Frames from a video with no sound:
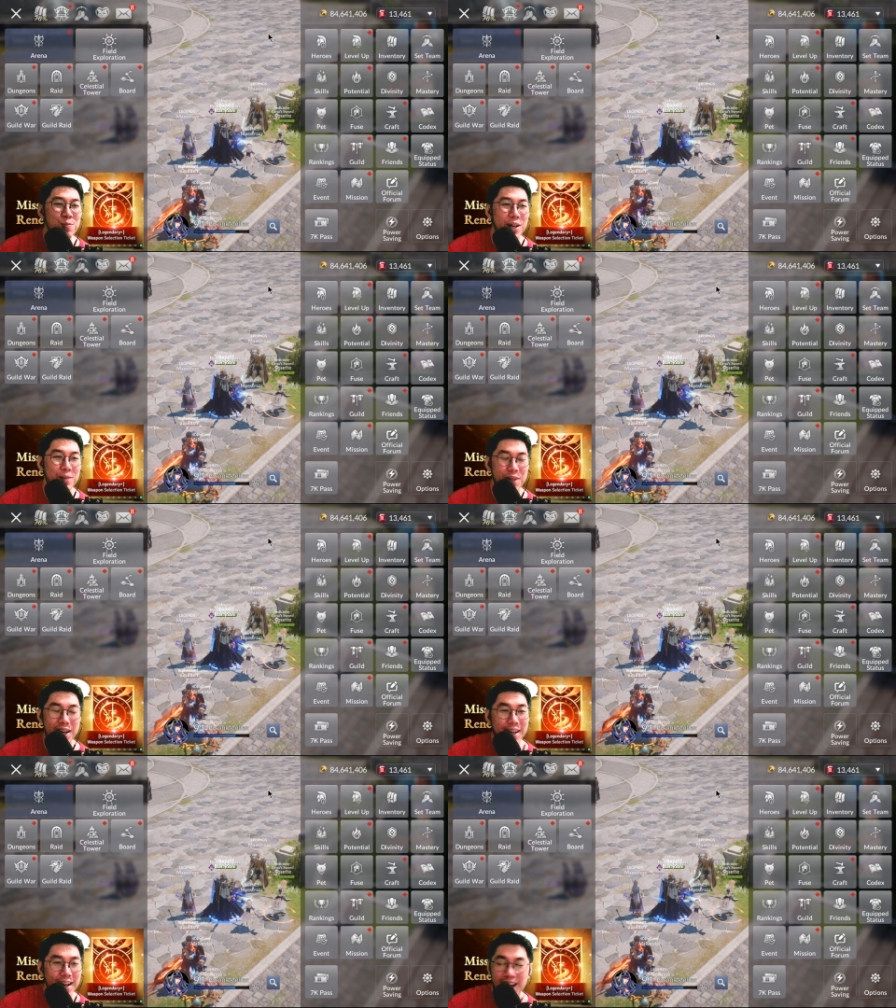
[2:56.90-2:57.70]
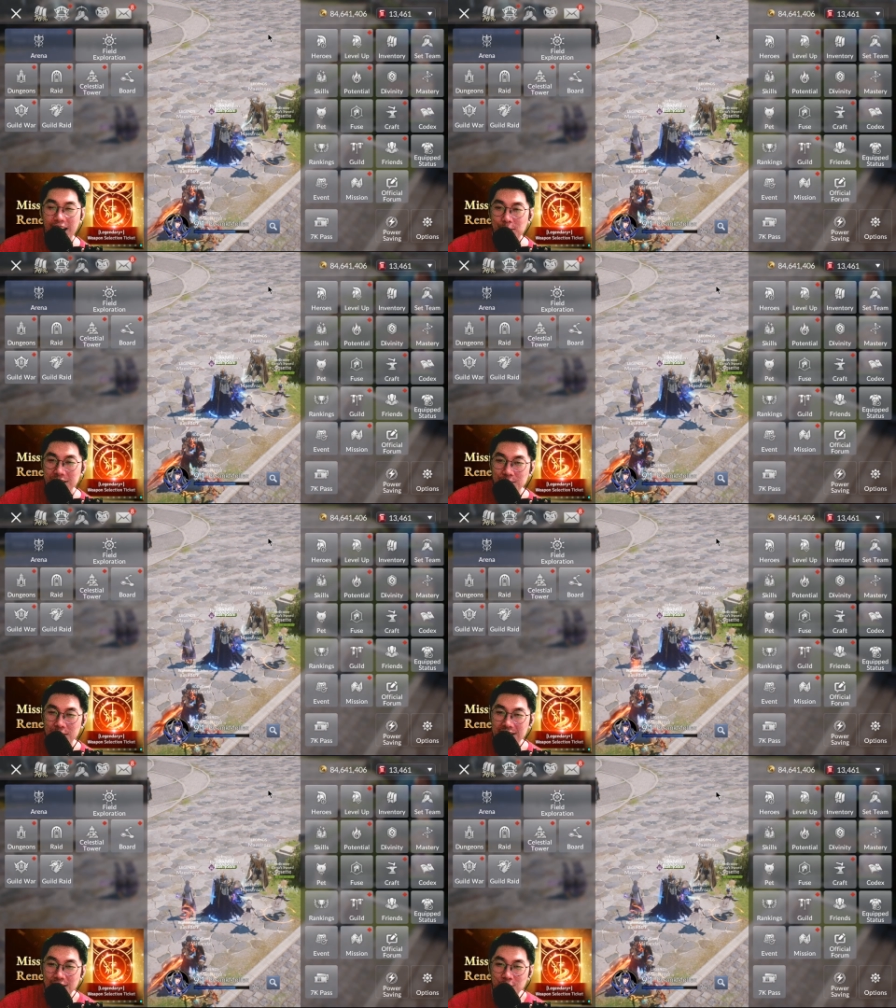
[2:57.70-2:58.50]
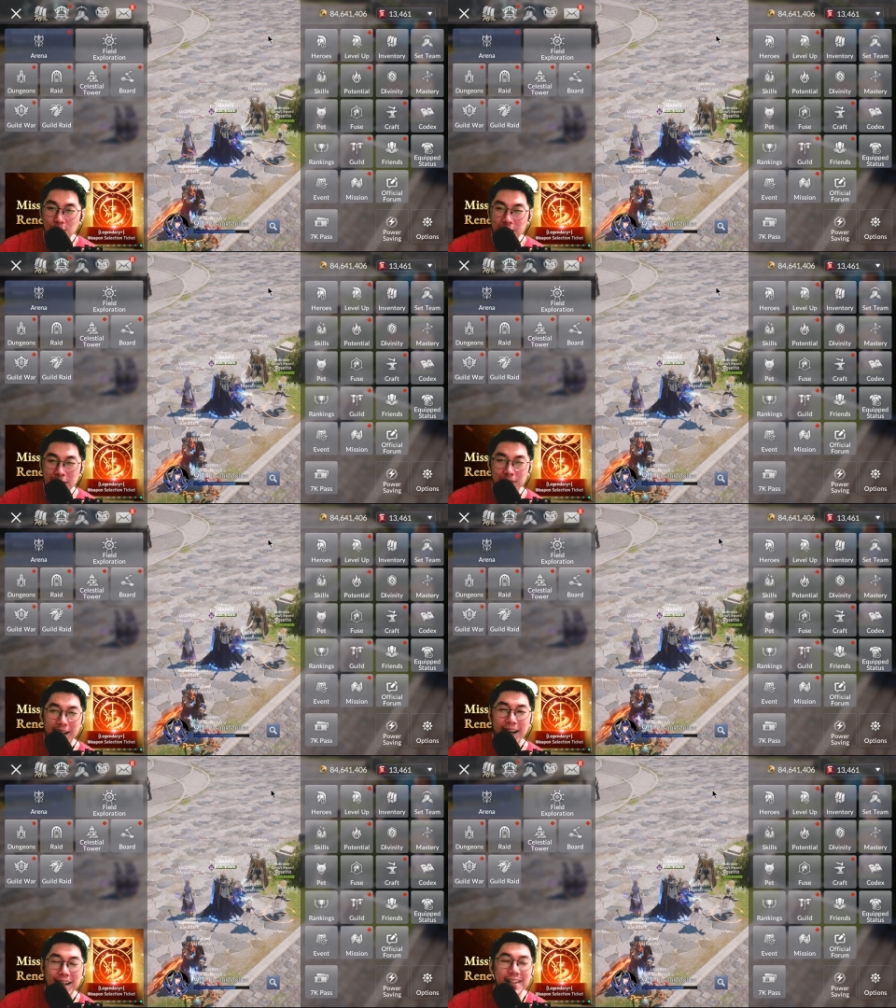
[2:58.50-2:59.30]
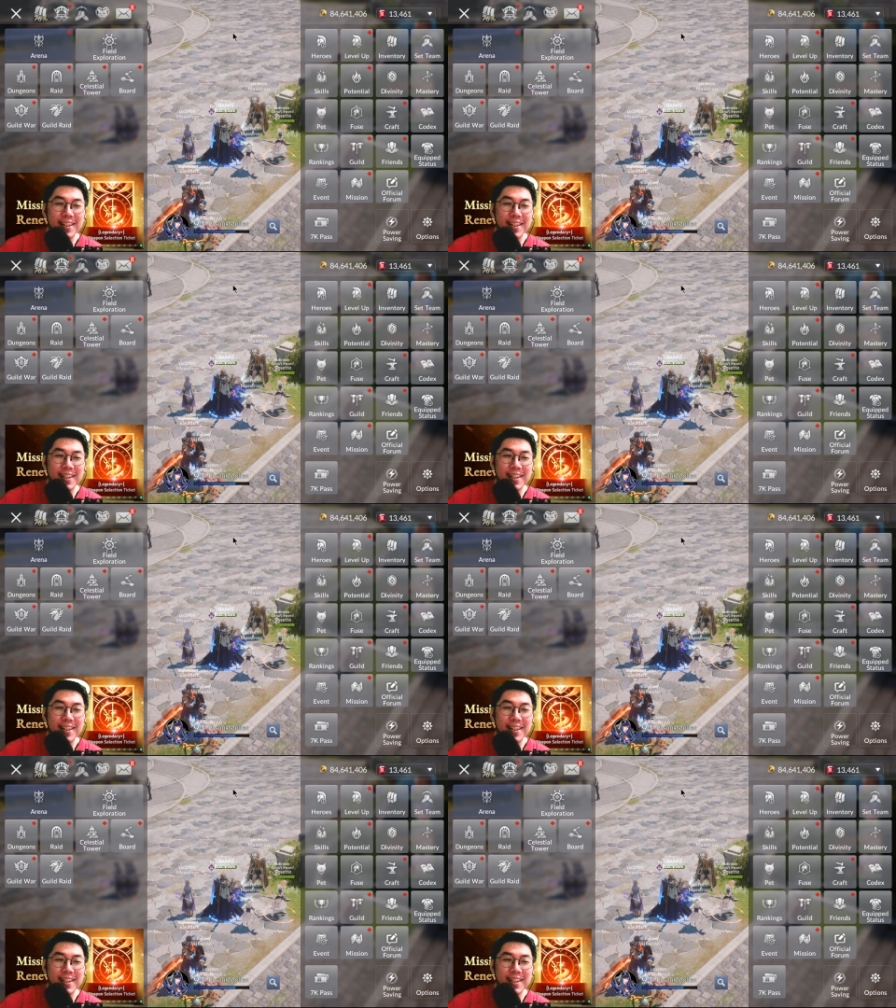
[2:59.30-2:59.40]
pack-packan apa sih bahasa gua pack-packan